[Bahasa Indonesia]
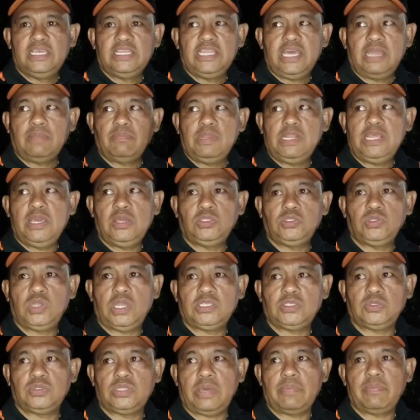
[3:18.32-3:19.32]
Dan beliau
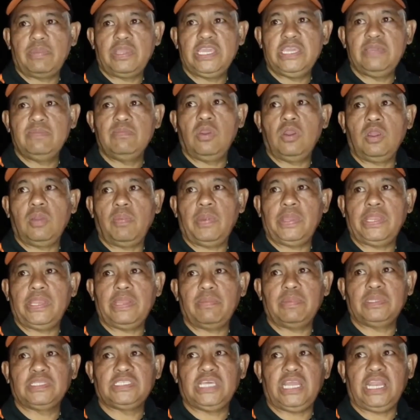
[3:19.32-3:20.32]
juga sudah mengimbau kepada
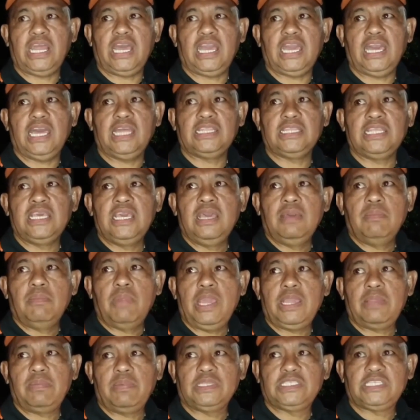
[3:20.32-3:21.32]
masyarakat,
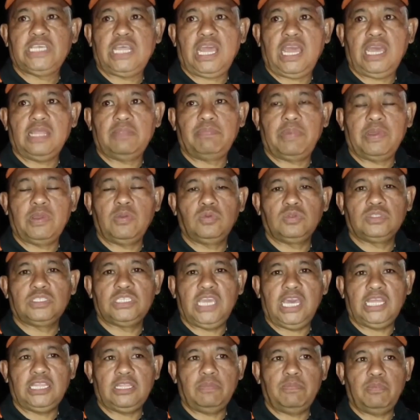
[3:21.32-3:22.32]
baik masyarakat pengungsi
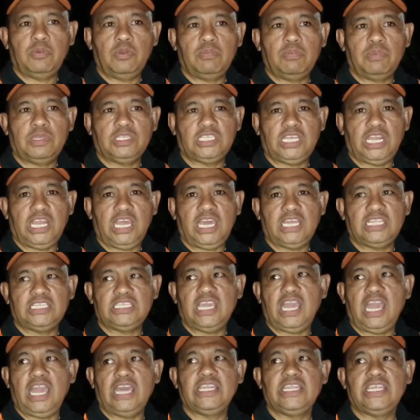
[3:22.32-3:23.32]
ataupun masyarakat
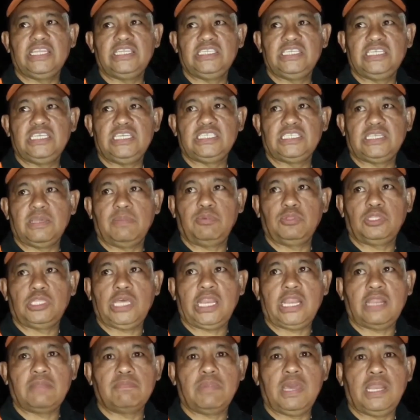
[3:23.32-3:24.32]
yang ada di
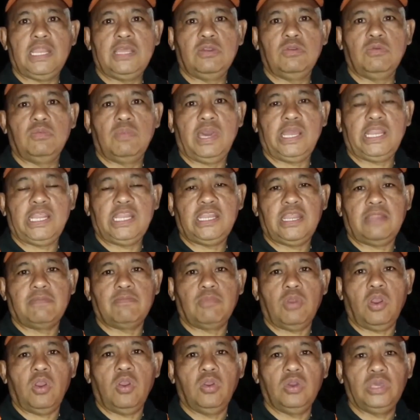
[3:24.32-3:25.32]
sekitaran Balai dan
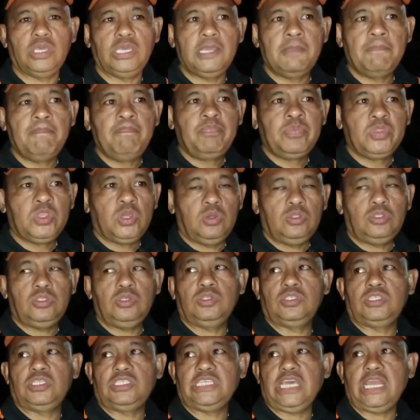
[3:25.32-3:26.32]
Kepri,
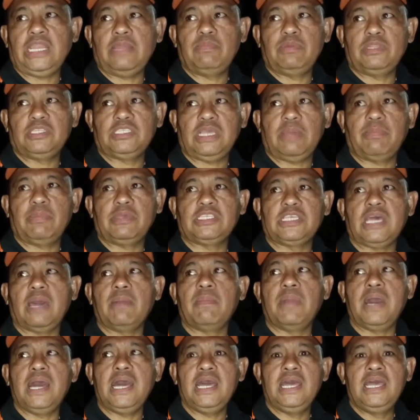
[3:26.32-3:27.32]
untuk secara
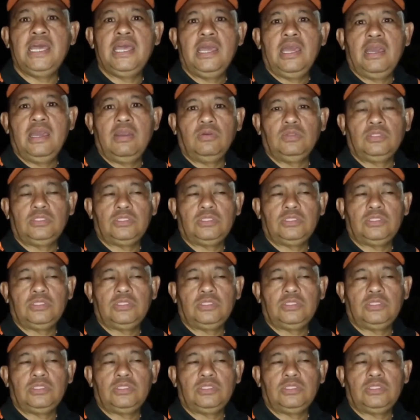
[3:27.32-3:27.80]
bersama-sama